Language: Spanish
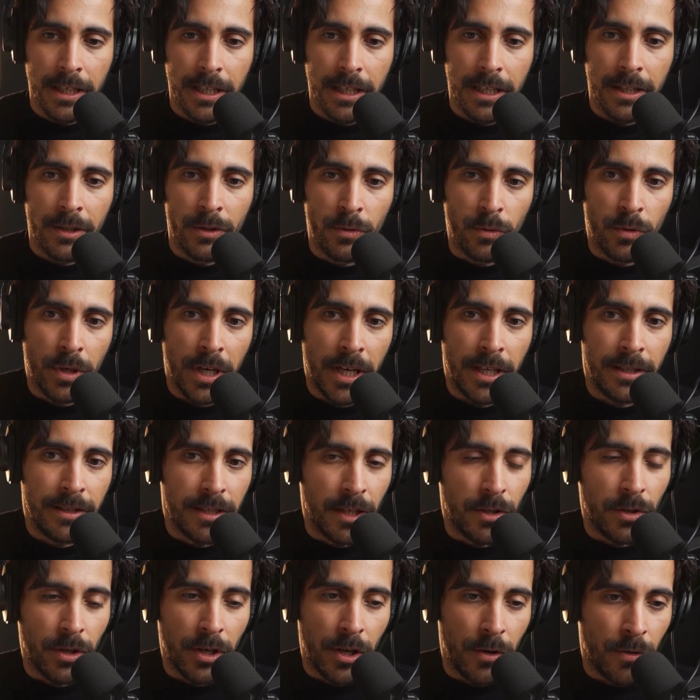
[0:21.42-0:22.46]
Tú que
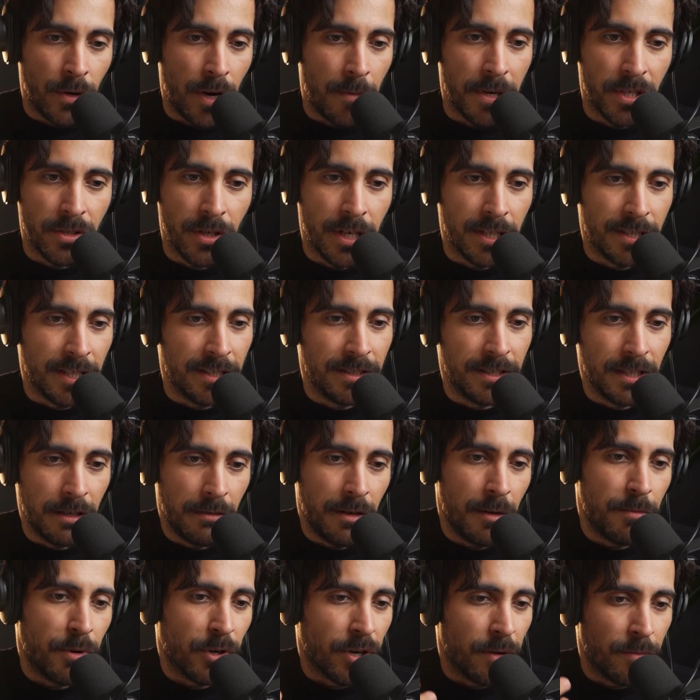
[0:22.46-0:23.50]
entiendo que eres una persona
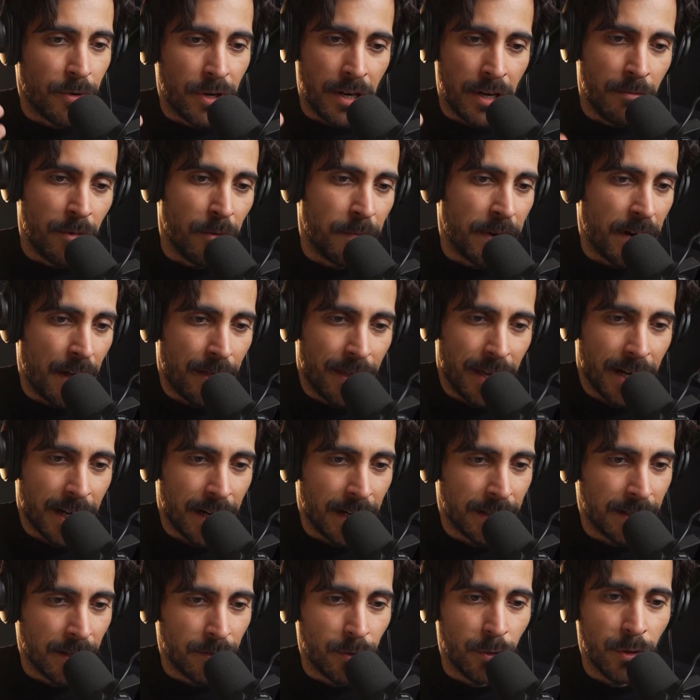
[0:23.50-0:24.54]
sensible, porque, por ejemplo, para
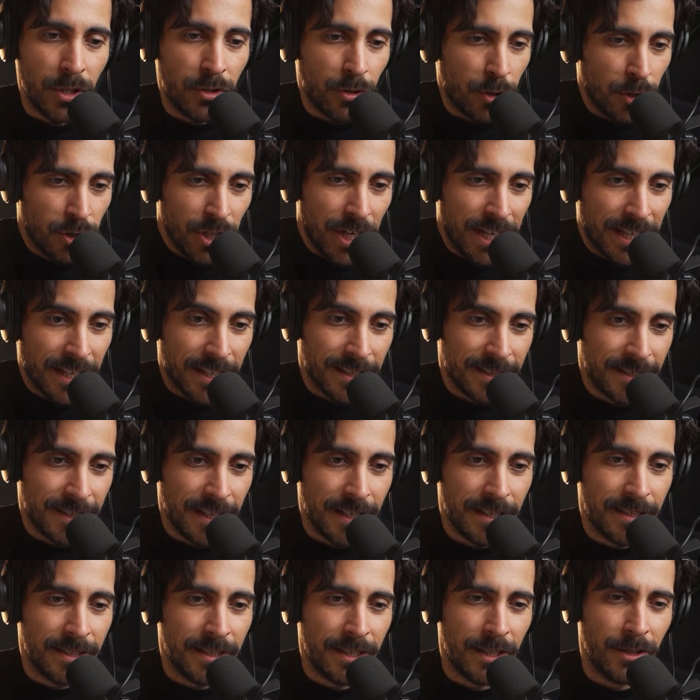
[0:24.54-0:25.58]
acercarte a todo esto lo tienes que
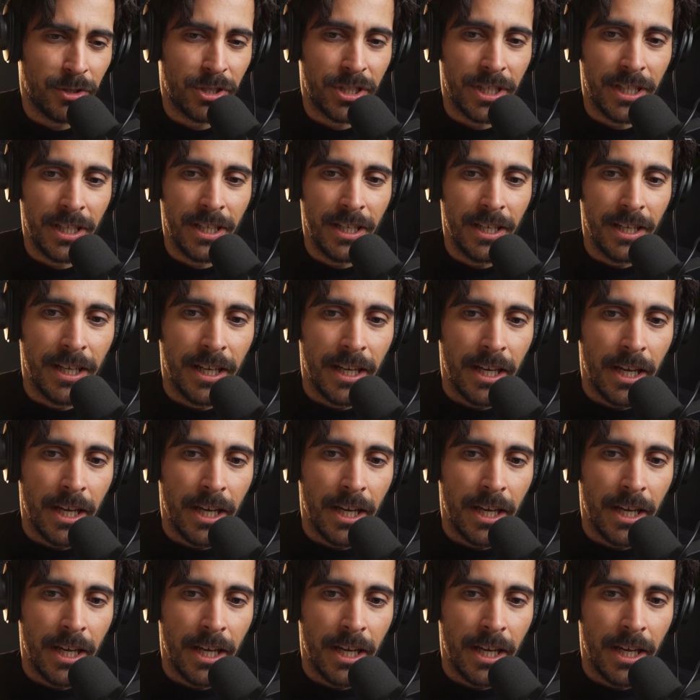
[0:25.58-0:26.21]
ser, sí o sí.